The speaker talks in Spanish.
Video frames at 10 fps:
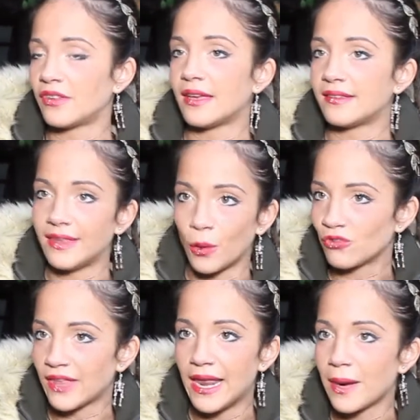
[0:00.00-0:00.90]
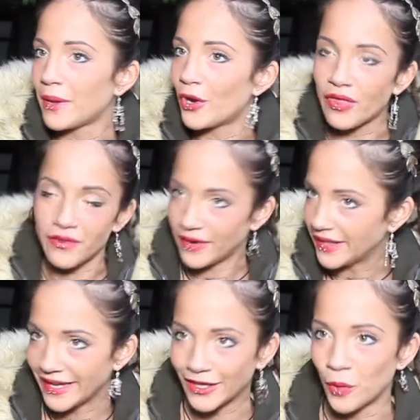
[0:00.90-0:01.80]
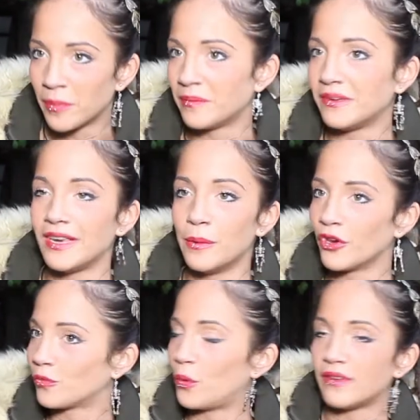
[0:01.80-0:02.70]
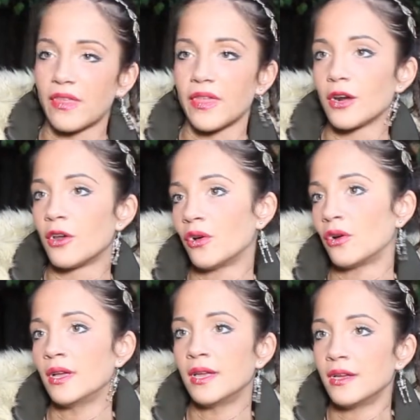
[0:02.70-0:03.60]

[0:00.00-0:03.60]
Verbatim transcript: O sea, si te gusta leerme, no hace falta que te compres mis libros, puedes hacerlo